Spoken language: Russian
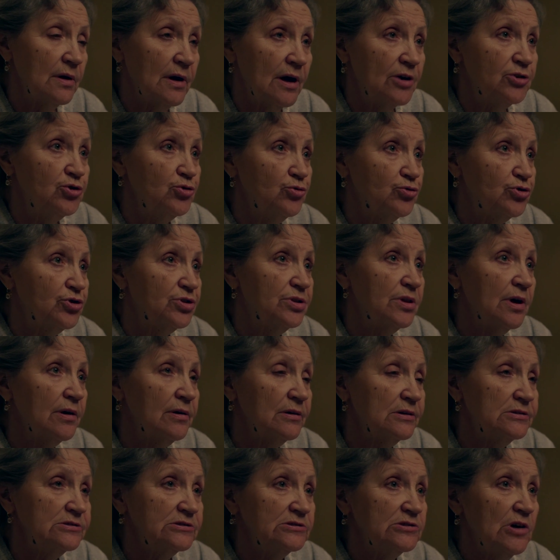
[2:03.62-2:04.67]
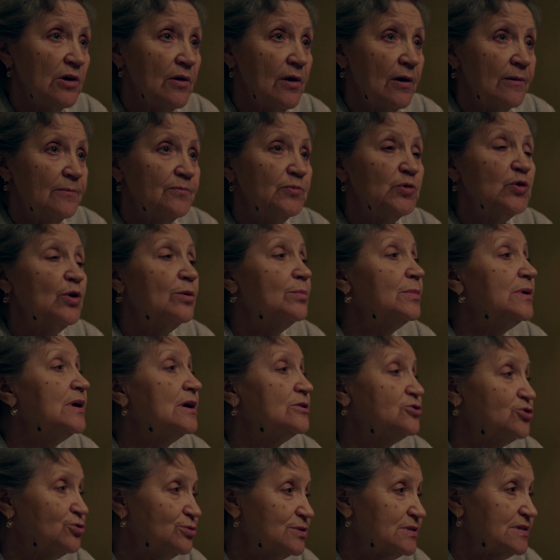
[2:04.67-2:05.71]
Анюта-то. Угу. Ну, а
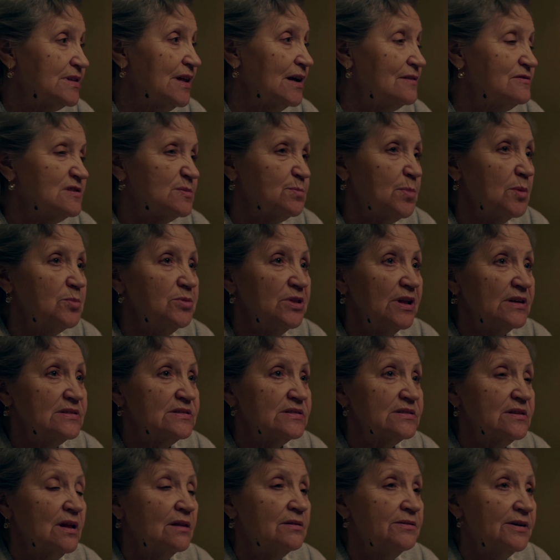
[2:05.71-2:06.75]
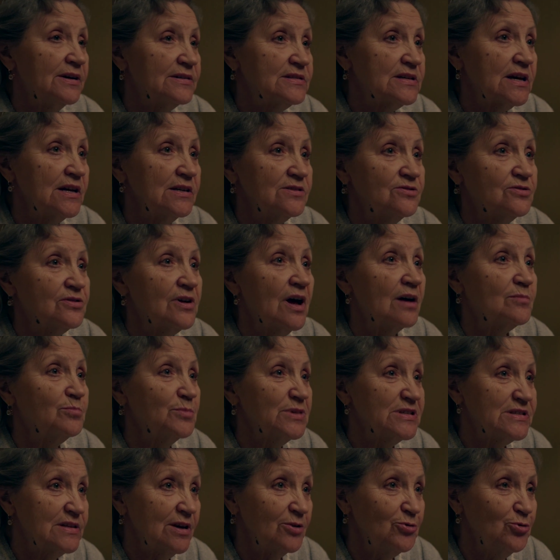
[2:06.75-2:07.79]
я что-то стали вспоминать, стал рассказывать, как
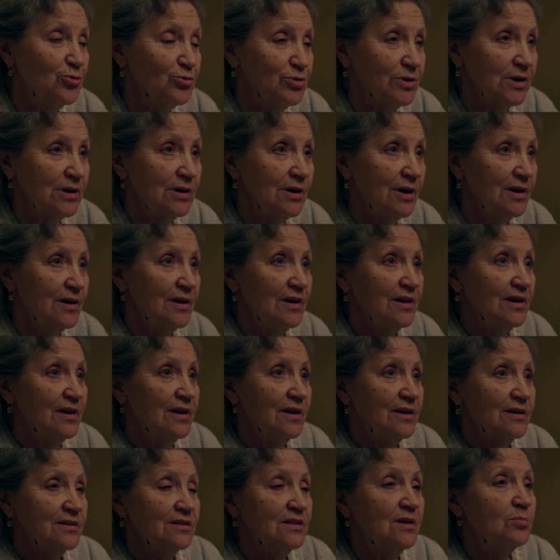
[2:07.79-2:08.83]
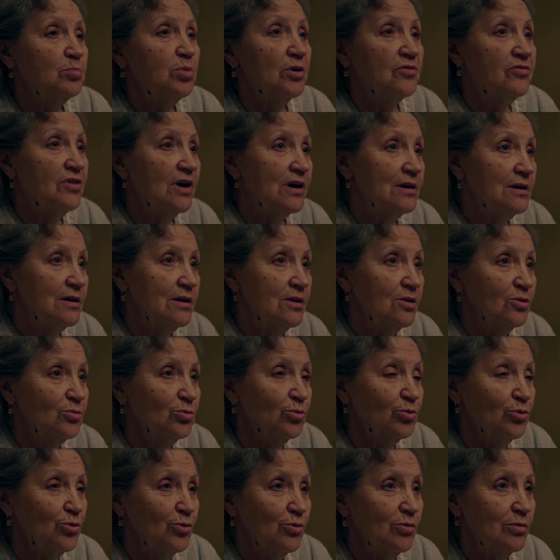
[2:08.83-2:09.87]
мы с Анютой добывали
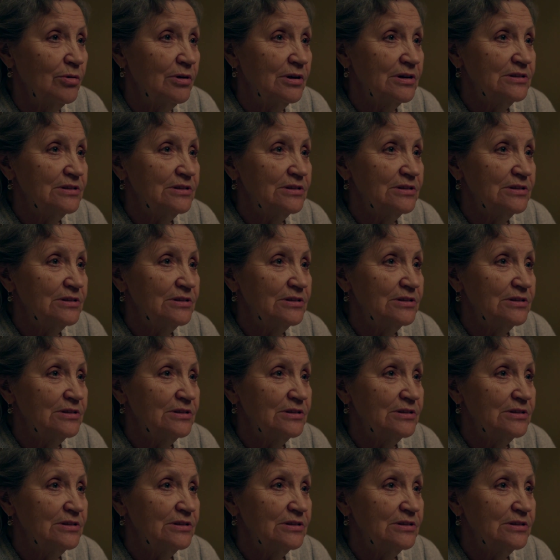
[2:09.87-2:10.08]
еду